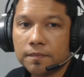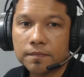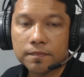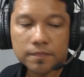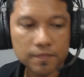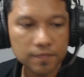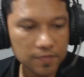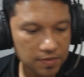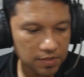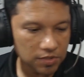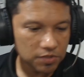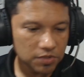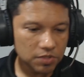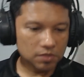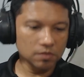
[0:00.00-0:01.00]
em
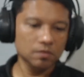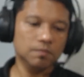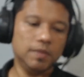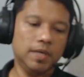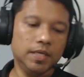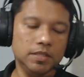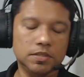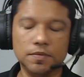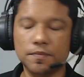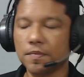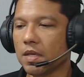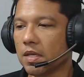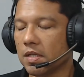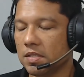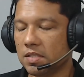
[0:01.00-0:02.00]
sigilo. Mas
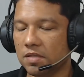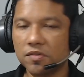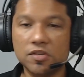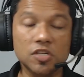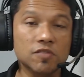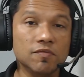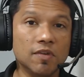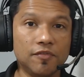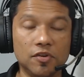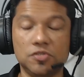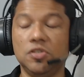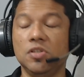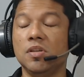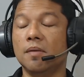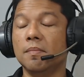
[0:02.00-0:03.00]
se você tiver
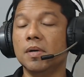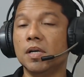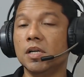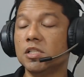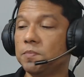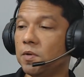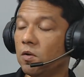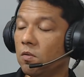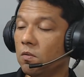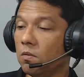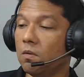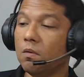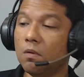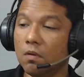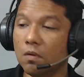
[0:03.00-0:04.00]
fotinha, mande para eu
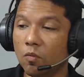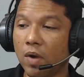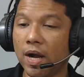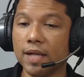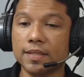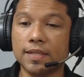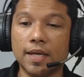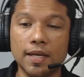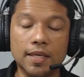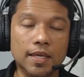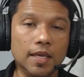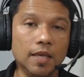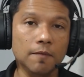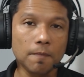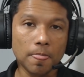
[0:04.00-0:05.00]
guardar
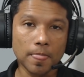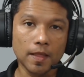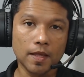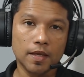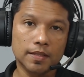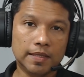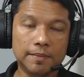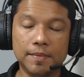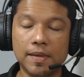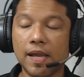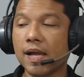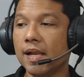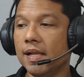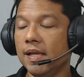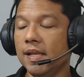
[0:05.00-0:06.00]
aqui na minha
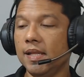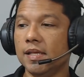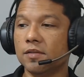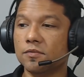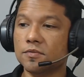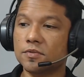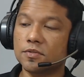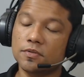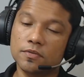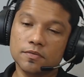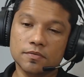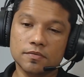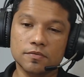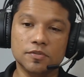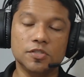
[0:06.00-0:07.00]
galeria dos,
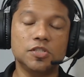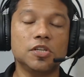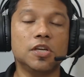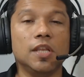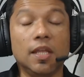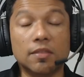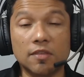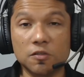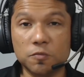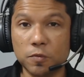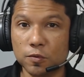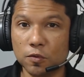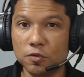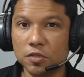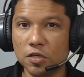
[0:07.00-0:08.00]
dos inscritos, das
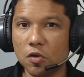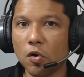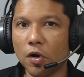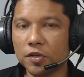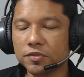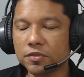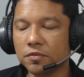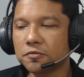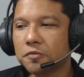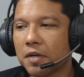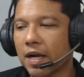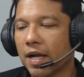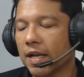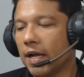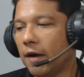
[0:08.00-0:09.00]
pessoas que gostam do
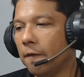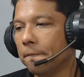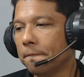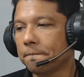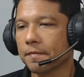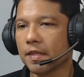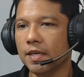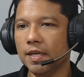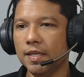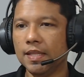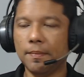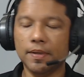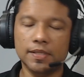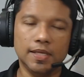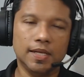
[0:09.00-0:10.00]
canal e da
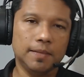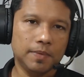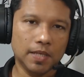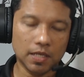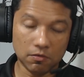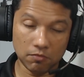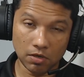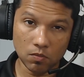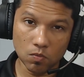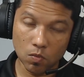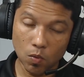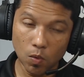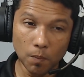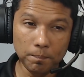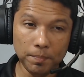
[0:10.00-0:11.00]
maneira pela qual eu
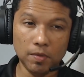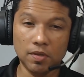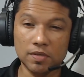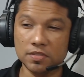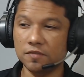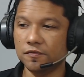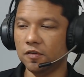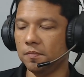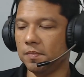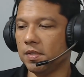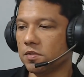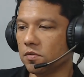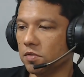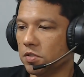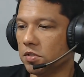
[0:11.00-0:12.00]
compilo as
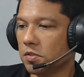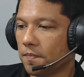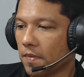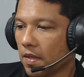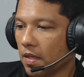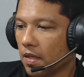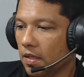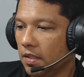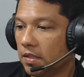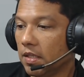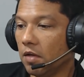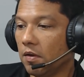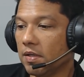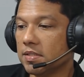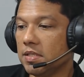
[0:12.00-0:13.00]
informações. Então,
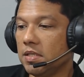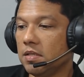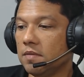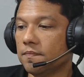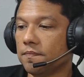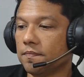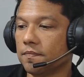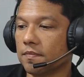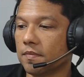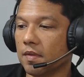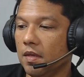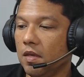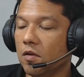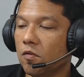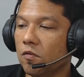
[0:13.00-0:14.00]
assim,
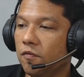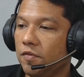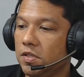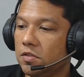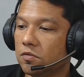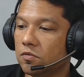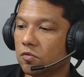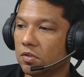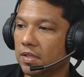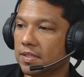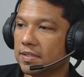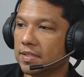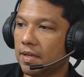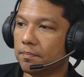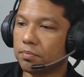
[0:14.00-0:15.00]
eu fiz toda
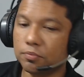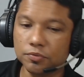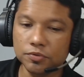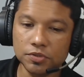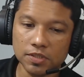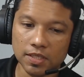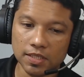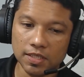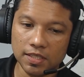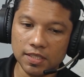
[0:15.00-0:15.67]
essa busca aqui